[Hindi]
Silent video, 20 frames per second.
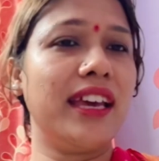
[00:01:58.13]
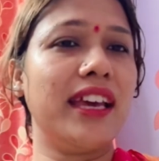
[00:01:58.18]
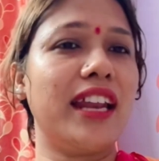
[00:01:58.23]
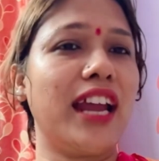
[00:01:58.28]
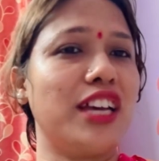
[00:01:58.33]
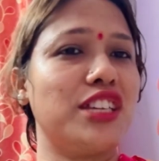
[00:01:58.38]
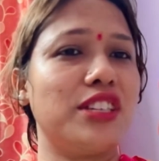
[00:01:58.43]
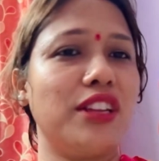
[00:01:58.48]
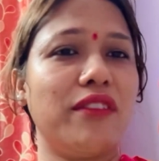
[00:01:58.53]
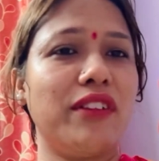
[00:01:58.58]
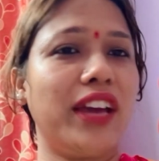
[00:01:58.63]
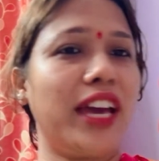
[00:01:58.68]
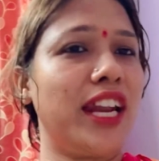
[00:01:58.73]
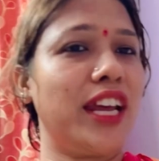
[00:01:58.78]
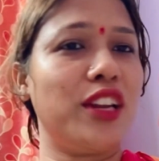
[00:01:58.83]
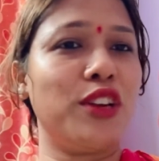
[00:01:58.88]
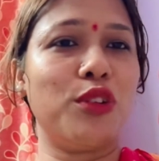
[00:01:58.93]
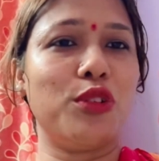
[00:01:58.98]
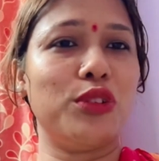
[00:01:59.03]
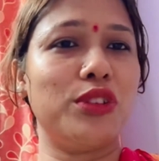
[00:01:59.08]
हैं ना नाश्ता वगैरह
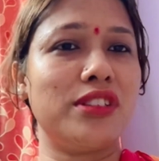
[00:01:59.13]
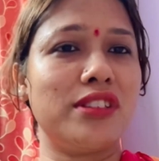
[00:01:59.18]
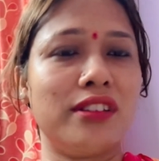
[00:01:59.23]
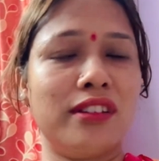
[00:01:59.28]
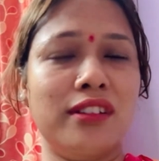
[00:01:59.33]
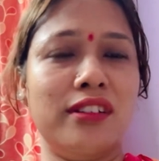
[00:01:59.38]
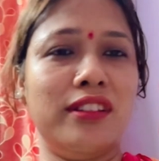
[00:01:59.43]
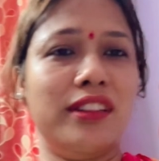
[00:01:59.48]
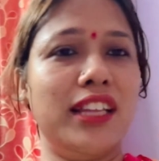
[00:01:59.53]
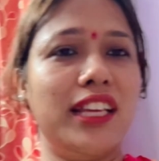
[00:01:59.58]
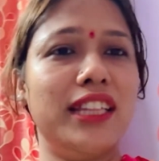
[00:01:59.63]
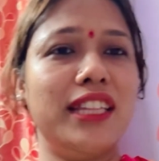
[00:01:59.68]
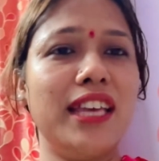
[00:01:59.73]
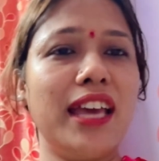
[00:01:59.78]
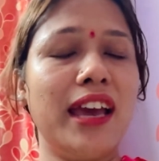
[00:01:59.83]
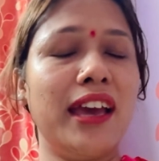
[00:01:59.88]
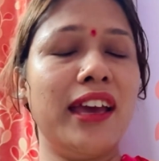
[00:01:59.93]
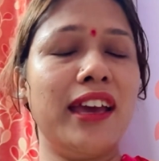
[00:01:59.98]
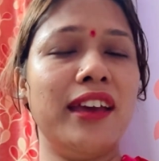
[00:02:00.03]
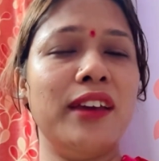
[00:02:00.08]
इनको दे दिया
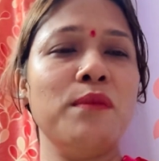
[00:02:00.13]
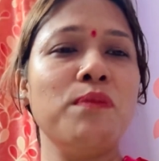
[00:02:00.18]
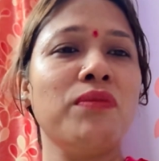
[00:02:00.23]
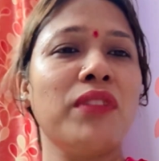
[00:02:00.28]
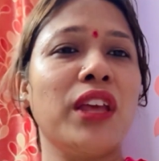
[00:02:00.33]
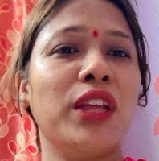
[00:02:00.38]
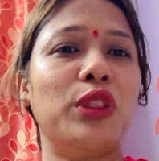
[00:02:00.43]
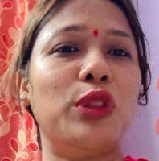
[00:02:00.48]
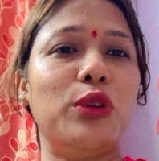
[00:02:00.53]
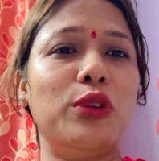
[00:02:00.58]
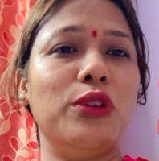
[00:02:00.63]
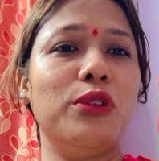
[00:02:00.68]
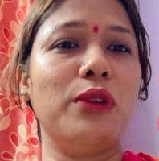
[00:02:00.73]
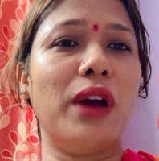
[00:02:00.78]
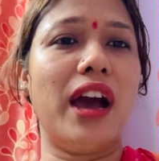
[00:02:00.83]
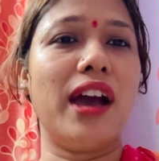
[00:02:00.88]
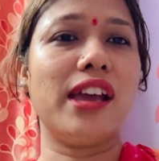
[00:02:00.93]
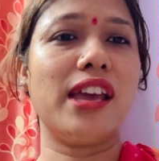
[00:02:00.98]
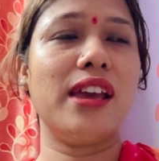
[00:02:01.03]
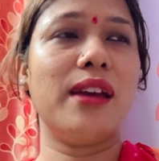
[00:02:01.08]
है तो
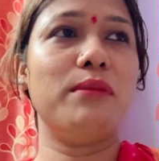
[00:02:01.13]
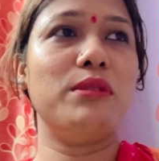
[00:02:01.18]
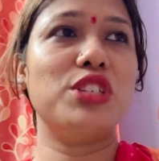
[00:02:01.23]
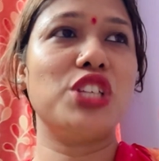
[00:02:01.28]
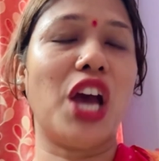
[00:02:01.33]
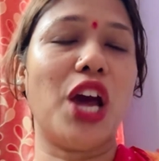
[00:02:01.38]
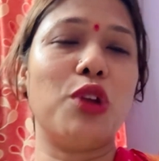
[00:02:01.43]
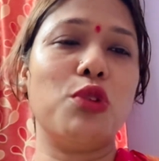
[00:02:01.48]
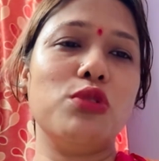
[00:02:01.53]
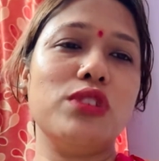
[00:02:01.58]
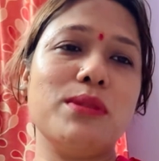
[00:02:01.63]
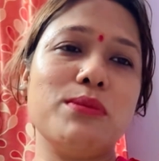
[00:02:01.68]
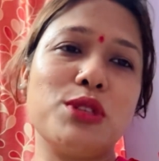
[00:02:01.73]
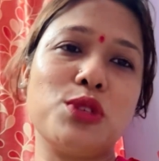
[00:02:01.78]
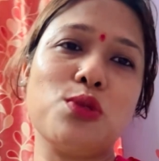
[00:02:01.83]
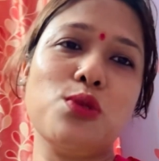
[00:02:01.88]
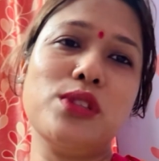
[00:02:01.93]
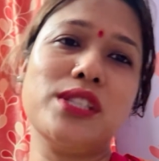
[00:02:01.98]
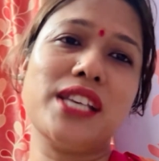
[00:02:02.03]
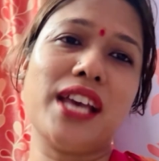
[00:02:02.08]
आगे अभी शानू जब
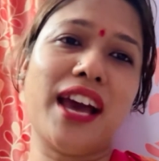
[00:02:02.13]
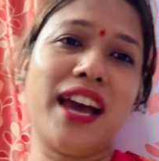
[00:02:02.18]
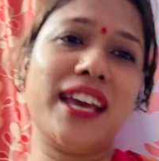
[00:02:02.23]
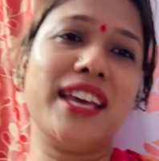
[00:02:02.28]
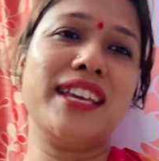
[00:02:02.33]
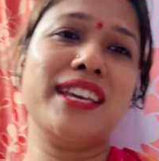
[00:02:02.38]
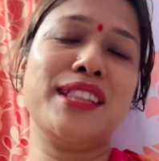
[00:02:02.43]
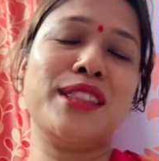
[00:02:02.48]
स्कूल से आएगी